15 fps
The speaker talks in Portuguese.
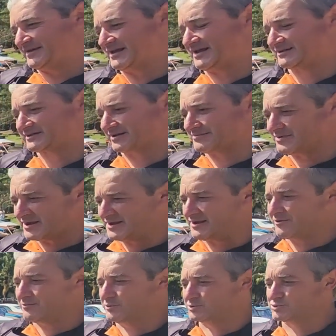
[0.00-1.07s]
Ela
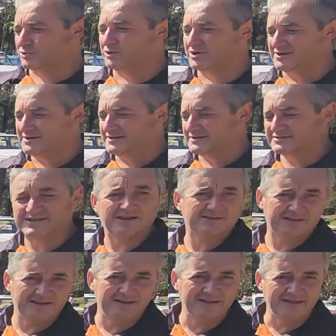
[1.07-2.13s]
também é um motor
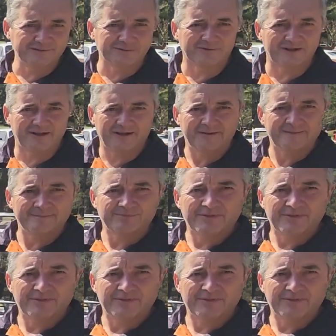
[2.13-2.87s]
seis cilindros, né?